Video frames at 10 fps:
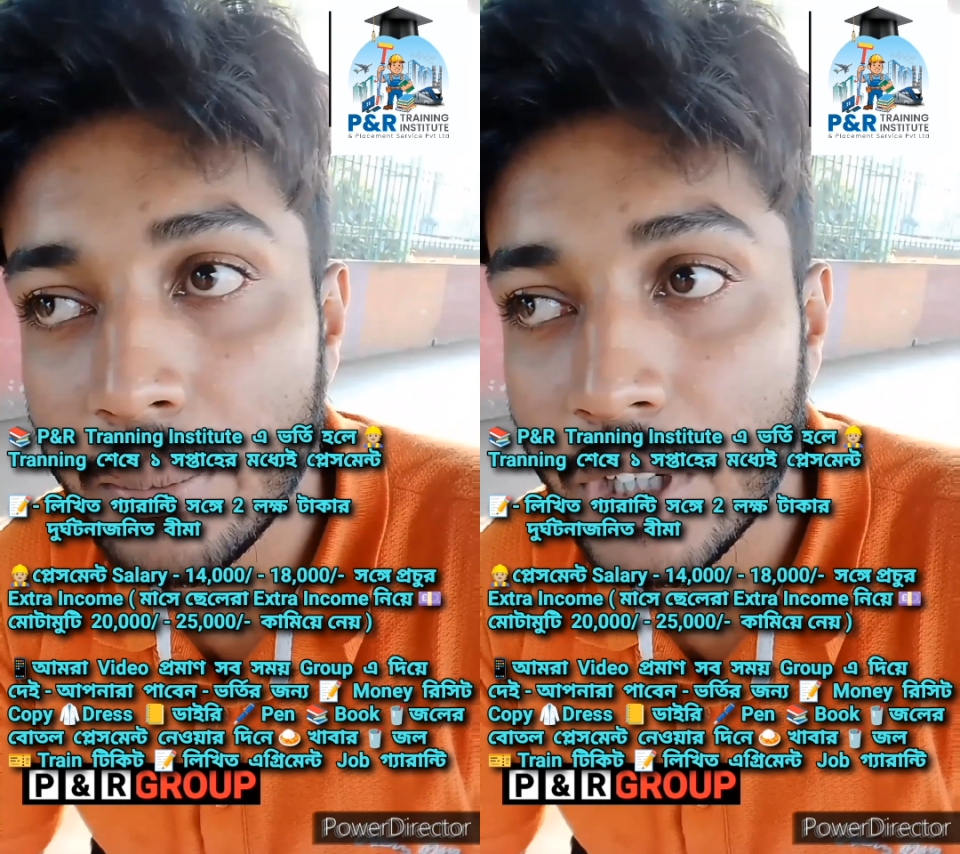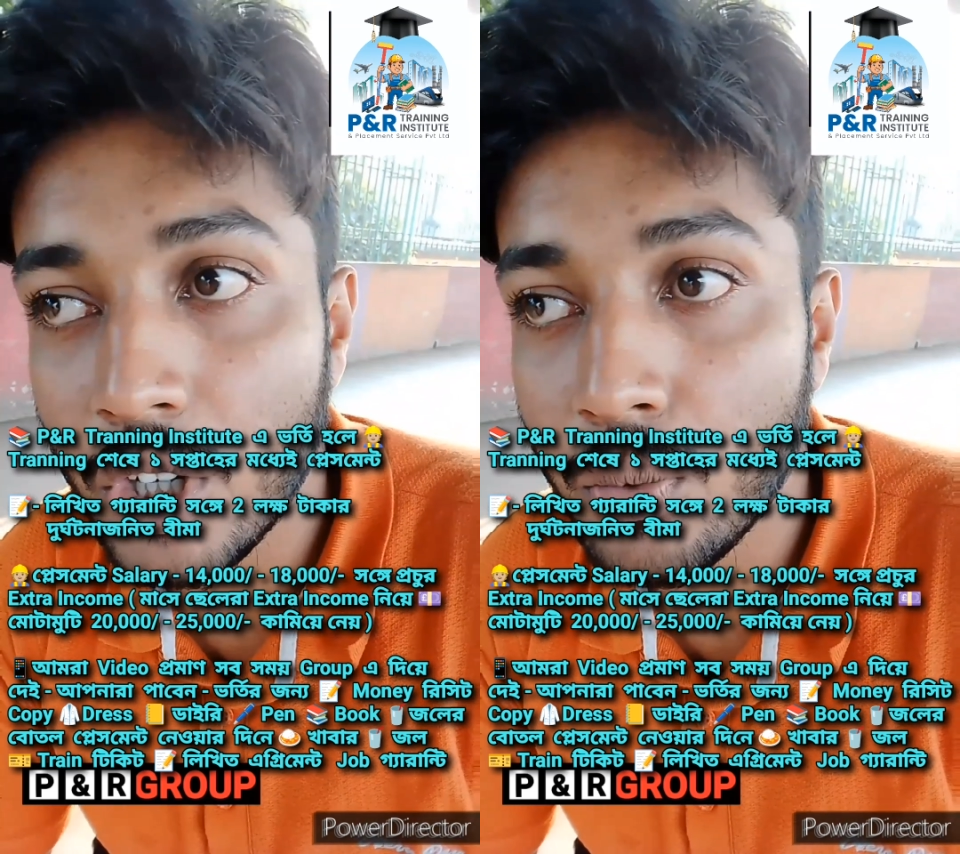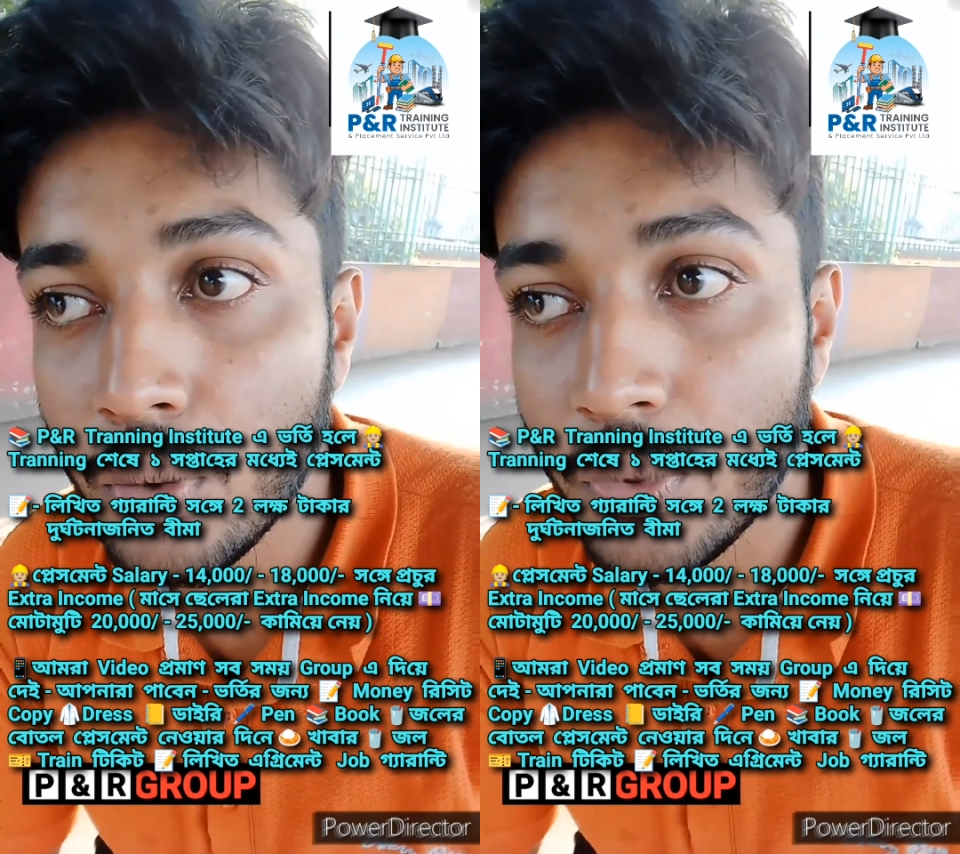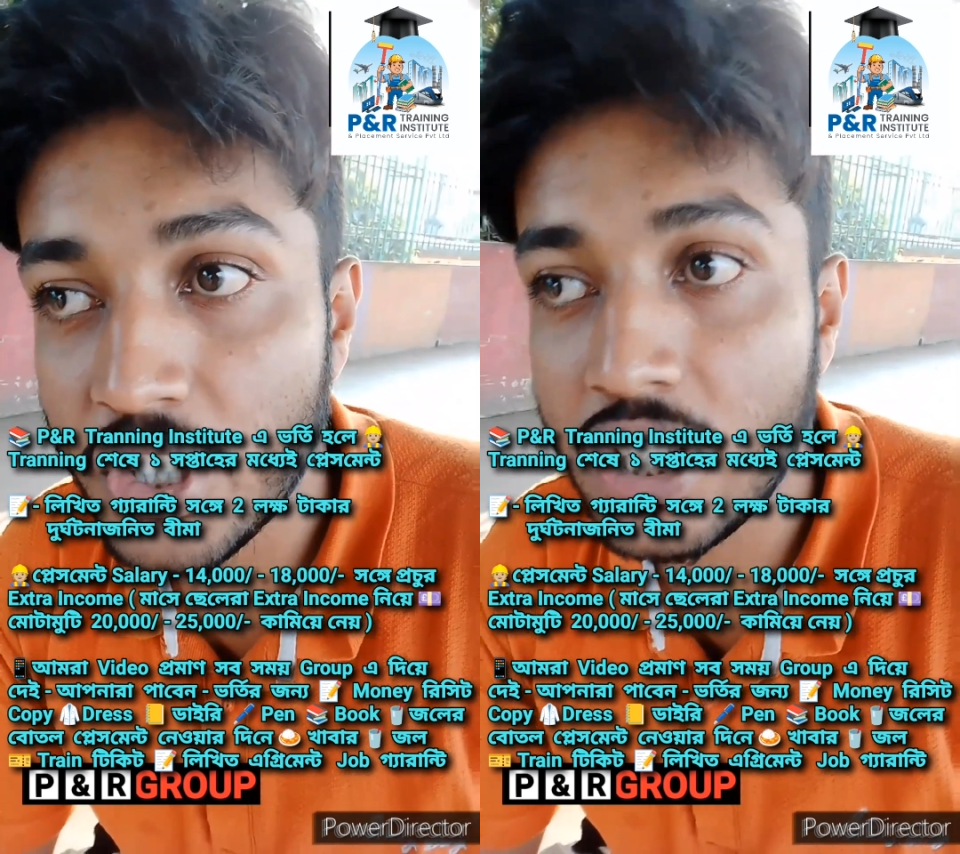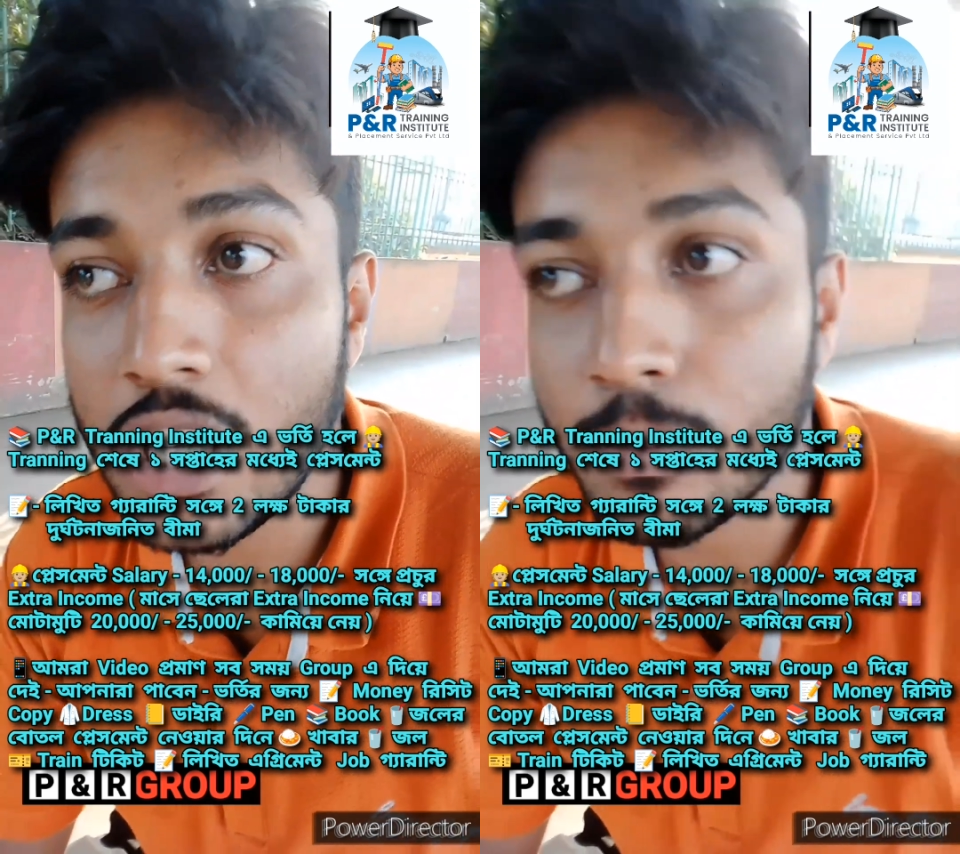মানে ভিডিওর উপর
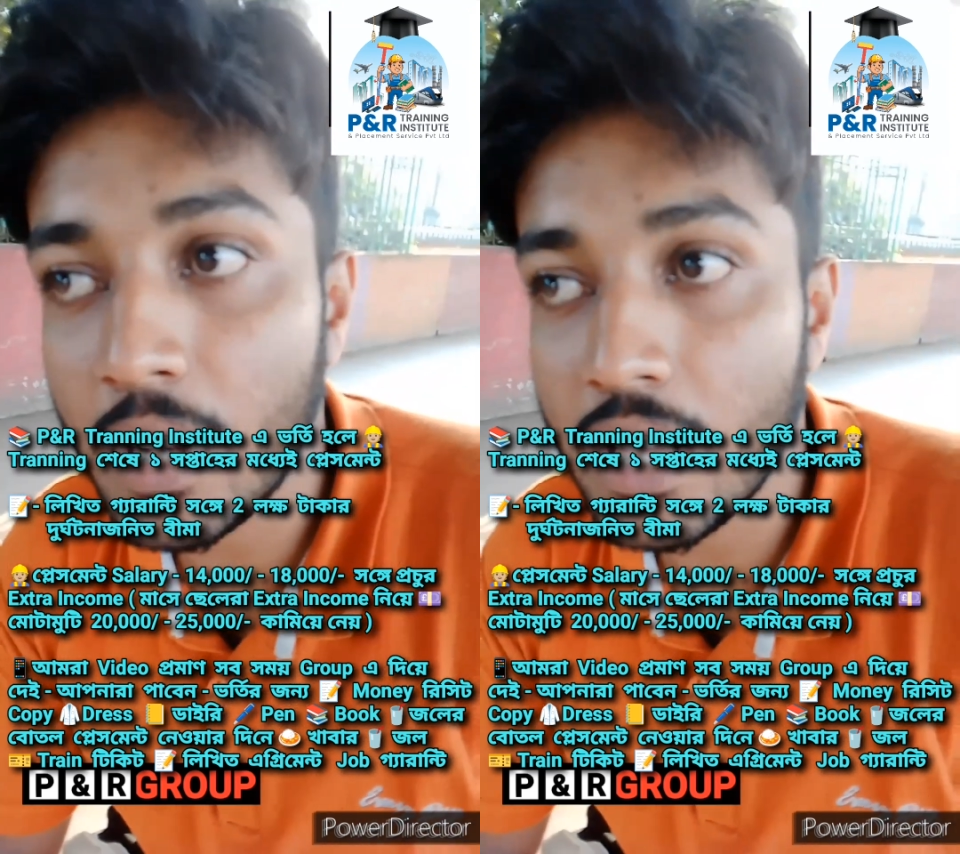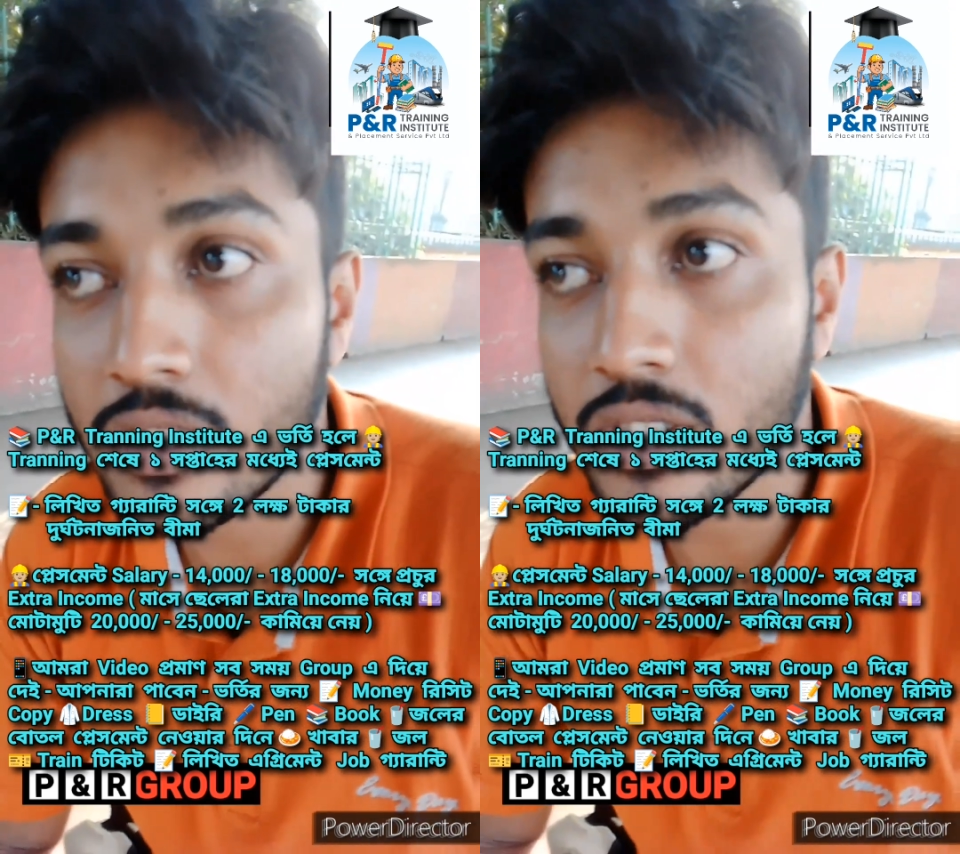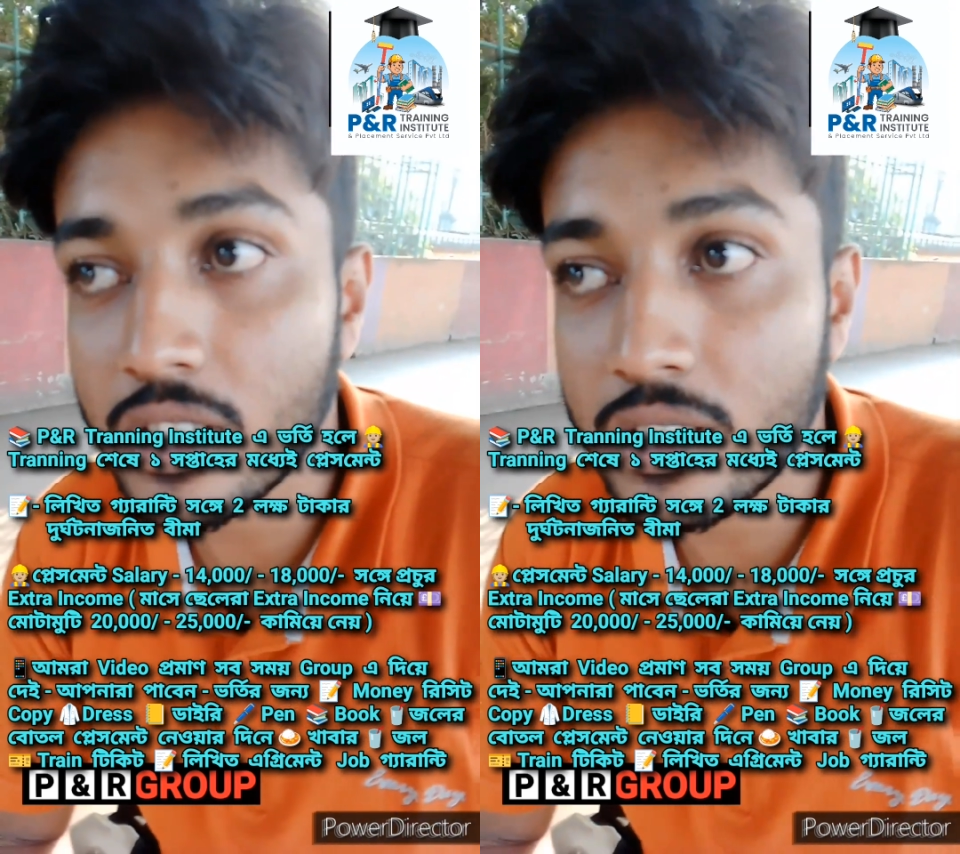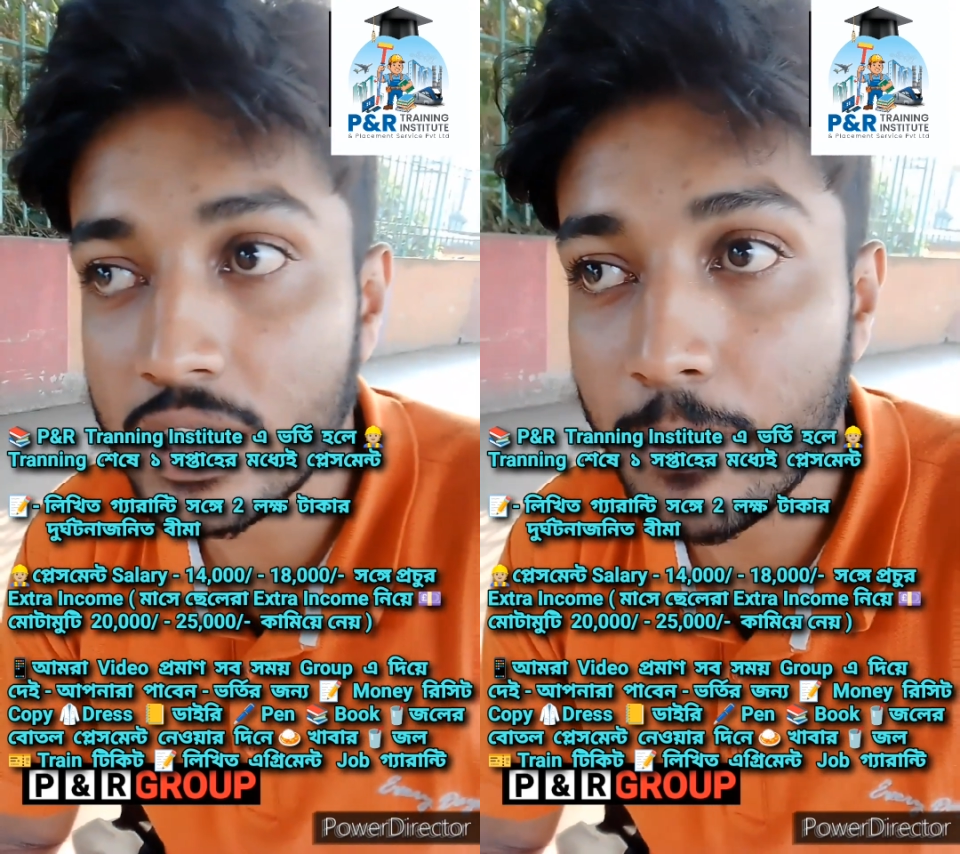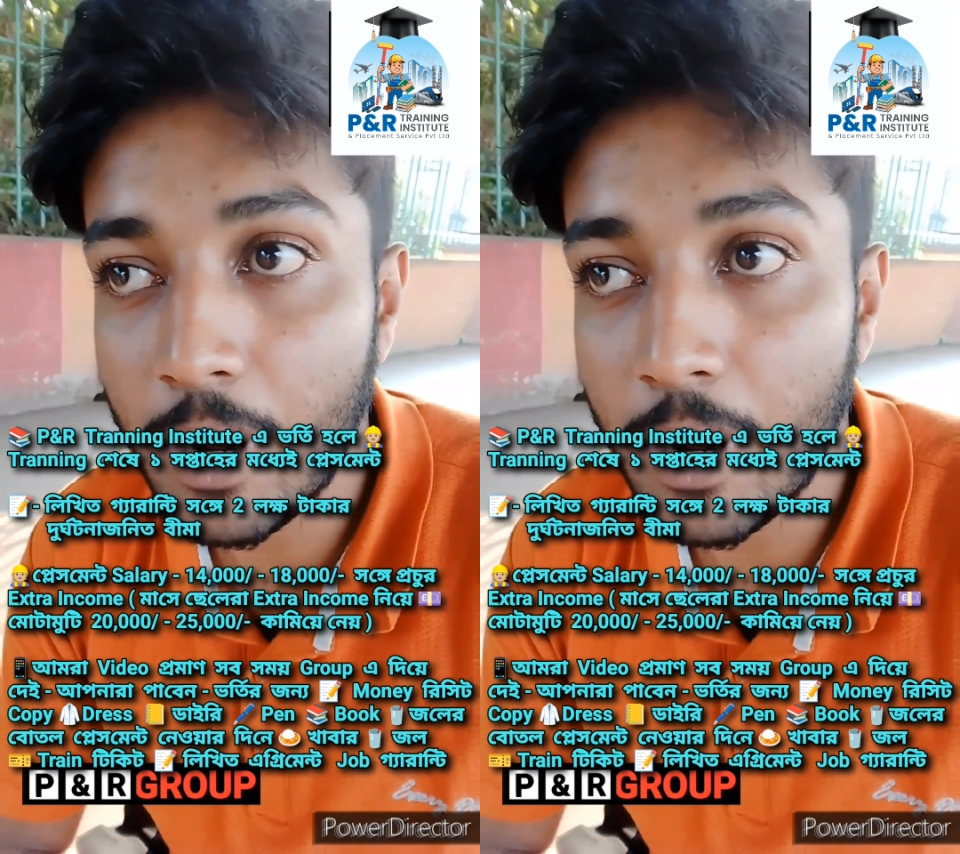বিশ্বাস প্লাস হচ্ছে